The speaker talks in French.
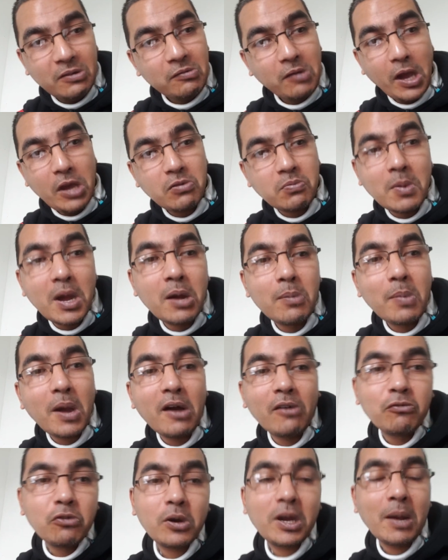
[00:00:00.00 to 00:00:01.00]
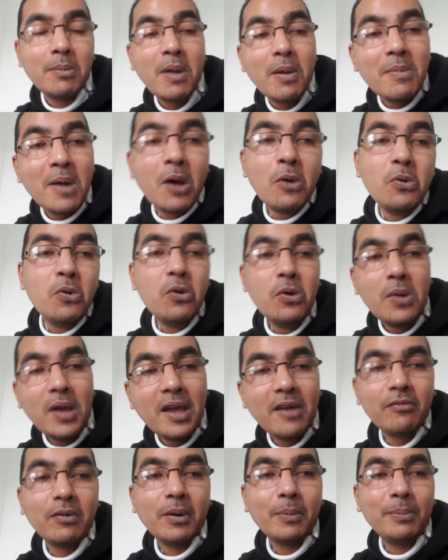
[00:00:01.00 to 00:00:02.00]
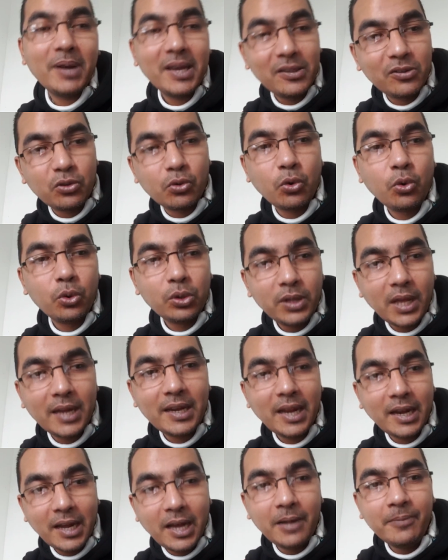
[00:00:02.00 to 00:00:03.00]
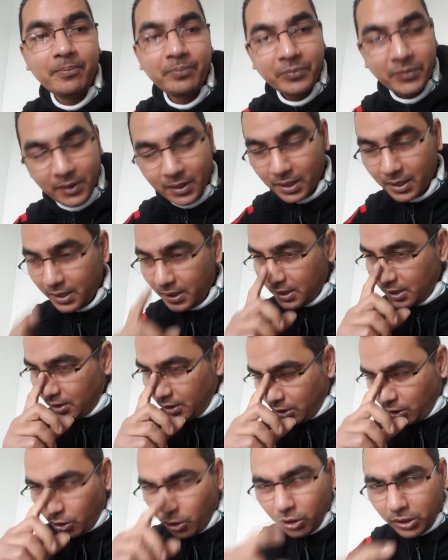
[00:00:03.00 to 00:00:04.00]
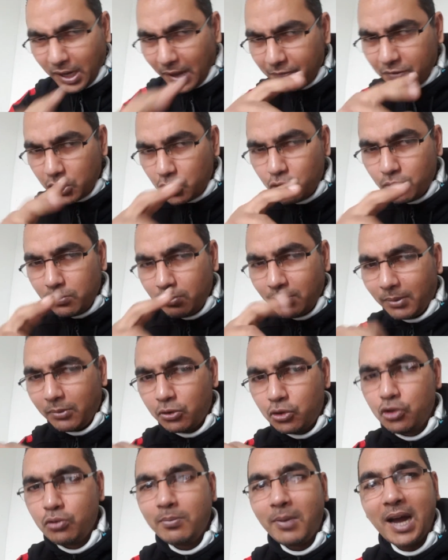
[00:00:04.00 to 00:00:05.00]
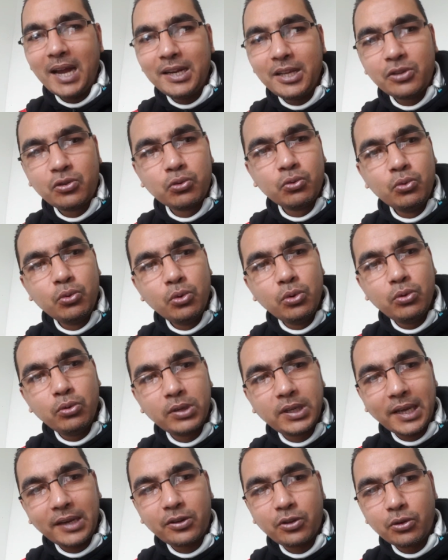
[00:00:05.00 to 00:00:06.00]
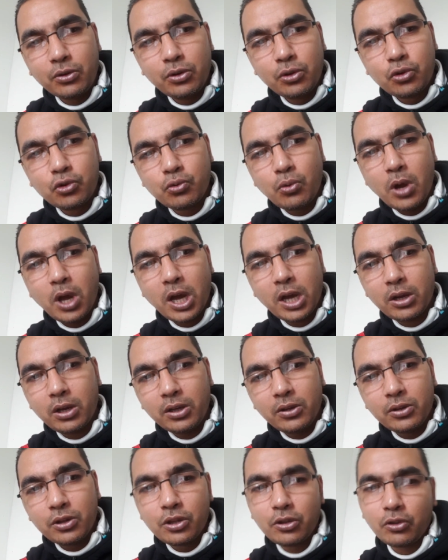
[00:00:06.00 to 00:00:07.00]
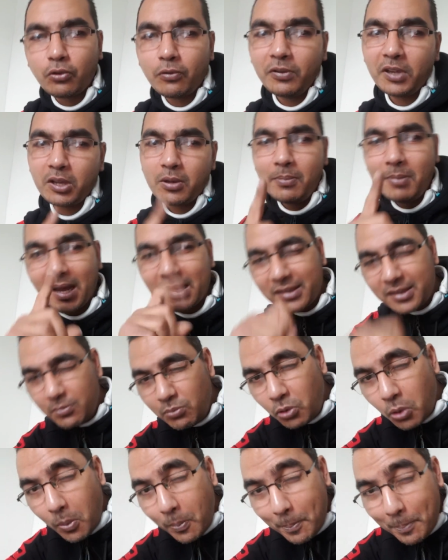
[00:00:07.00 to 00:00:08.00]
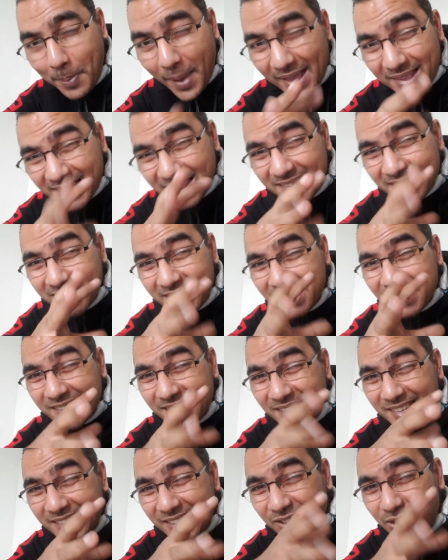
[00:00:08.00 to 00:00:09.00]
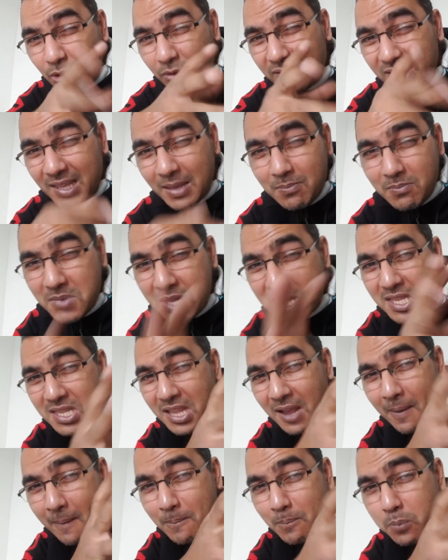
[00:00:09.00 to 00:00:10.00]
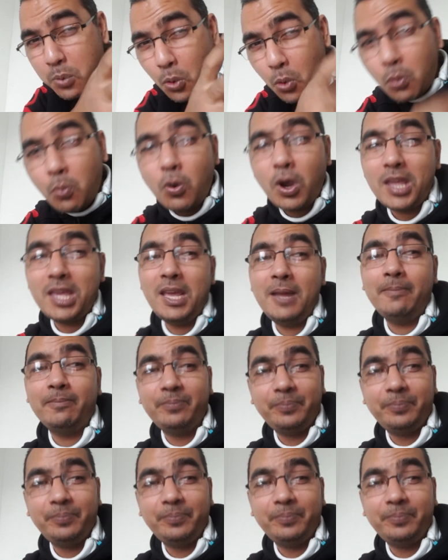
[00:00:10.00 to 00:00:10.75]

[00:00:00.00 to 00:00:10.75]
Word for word: franchement, bravo quand même à eux, hein, on va pas être trop nanana. On avait du, mal et tout, quelques joueurs. J'ai trouvé que Maxime Lopez, euh, deuxième mi-temps, beaucoup moyen.